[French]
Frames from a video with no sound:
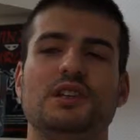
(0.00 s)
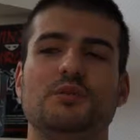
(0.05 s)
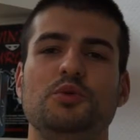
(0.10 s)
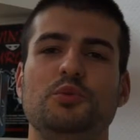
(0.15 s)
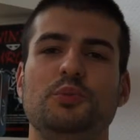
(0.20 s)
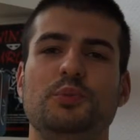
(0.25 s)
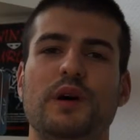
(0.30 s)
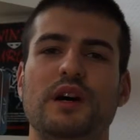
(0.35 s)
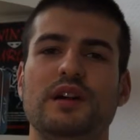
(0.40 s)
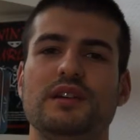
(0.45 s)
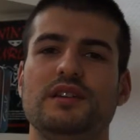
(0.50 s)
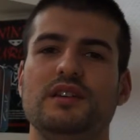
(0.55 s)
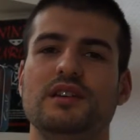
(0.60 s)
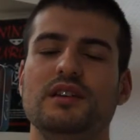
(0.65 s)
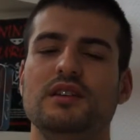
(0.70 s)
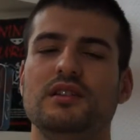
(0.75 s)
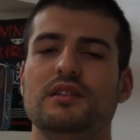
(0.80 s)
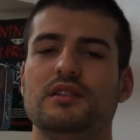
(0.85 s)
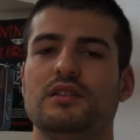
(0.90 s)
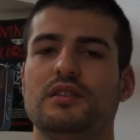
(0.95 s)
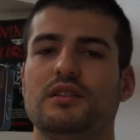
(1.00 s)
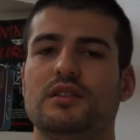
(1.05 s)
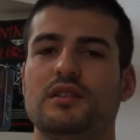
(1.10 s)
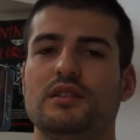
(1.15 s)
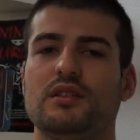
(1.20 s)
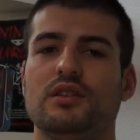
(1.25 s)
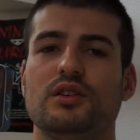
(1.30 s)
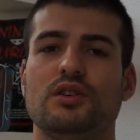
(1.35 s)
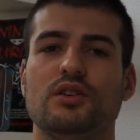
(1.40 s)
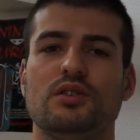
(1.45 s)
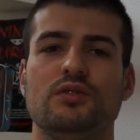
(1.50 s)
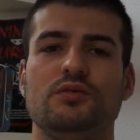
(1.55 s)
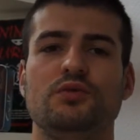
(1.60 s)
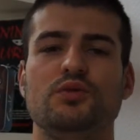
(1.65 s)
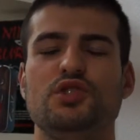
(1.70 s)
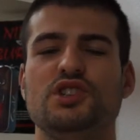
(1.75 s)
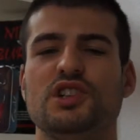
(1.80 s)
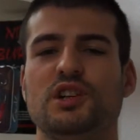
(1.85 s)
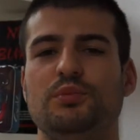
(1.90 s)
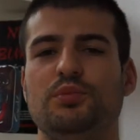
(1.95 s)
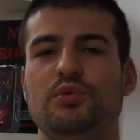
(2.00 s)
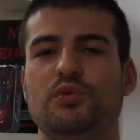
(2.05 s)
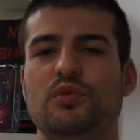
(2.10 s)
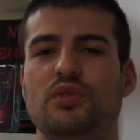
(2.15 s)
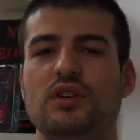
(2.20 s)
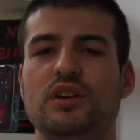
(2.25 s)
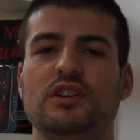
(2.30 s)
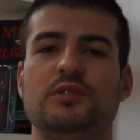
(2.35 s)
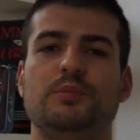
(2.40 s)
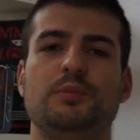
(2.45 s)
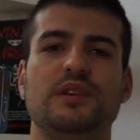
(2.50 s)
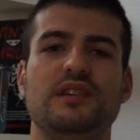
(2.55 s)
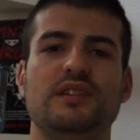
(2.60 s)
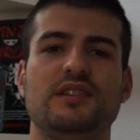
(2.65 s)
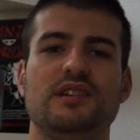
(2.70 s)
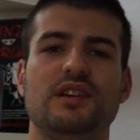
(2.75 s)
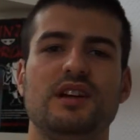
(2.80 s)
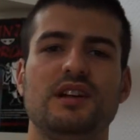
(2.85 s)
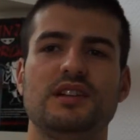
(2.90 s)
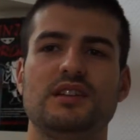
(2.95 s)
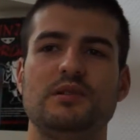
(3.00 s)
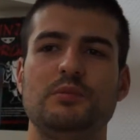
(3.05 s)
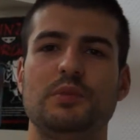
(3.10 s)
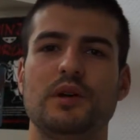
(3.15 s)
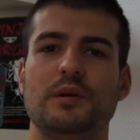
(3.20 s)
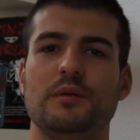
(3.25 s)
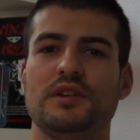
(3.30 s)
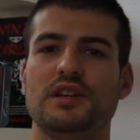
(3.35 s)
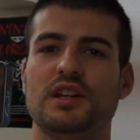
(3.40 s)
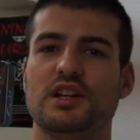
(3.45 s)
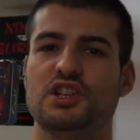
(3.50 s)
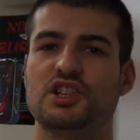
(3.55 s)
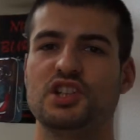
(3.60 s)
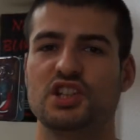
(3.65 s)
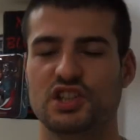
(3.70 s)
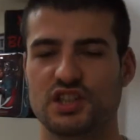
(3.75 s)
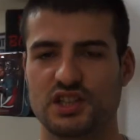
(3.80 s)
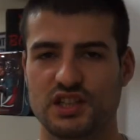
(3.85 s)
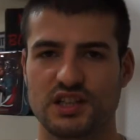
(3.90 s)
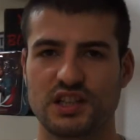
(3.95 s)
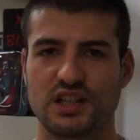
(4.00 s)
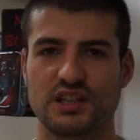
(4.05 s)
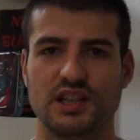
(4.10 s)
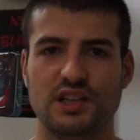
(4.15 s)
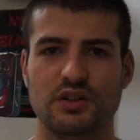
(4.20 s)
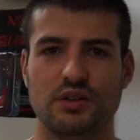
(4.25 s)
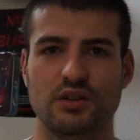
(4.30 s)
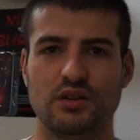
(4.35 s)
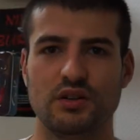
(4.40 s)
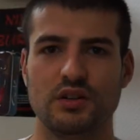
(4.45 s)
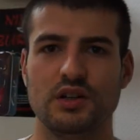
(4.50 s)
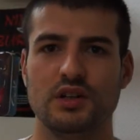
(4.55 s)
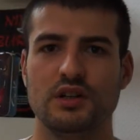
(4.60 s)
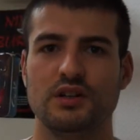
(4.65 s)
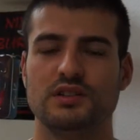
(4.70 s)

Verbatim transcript: début de partie, euh, vu que j'ai un pouvoir spécial qui me permet d'aller chercher des cartes ailleurs,